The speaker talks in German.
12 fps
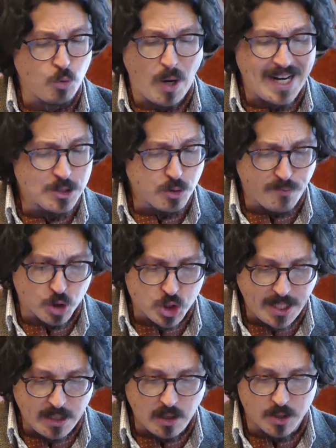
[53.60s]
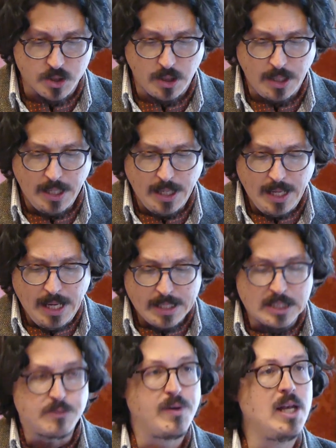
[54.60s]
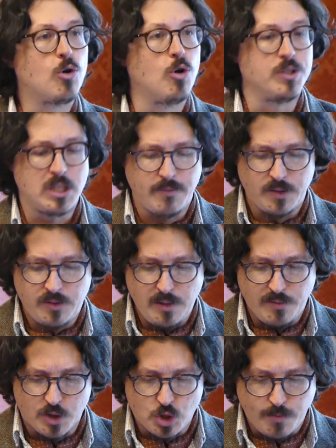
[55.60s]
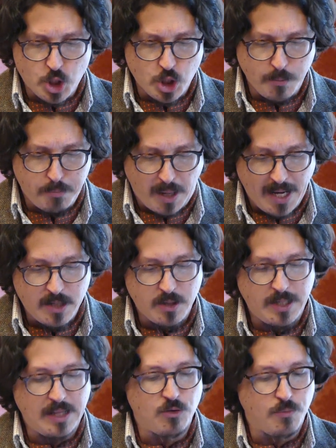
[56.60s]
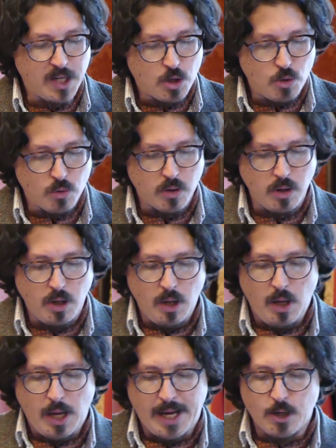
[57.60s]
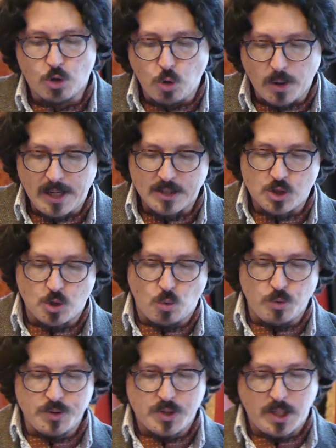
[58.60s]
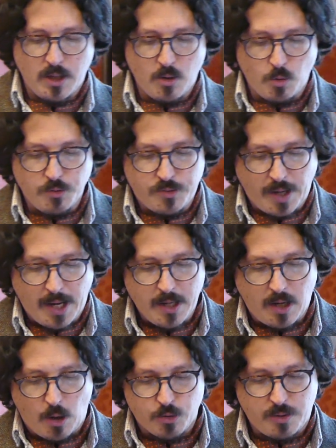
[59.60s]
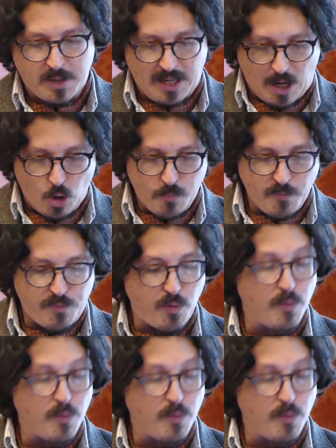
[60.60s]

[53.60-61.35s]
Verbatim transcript: nur allzu verständlich, dass viele Konservative zwischen beiden Entwicklungen eine Korrelation sehen und daher auch dem Glauben